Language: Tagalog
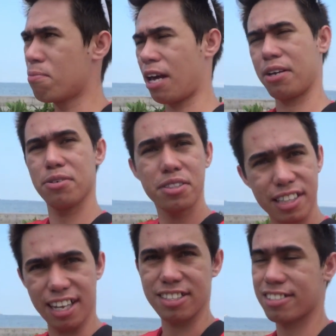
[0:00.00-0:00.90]
my
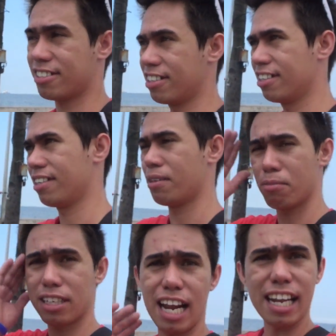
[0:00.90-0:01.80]
goodness
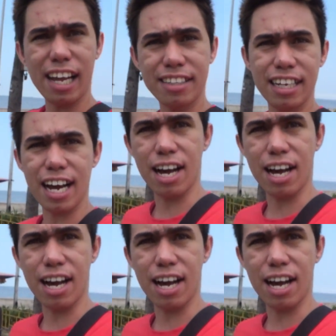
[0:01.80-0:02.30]
maglalakad na lang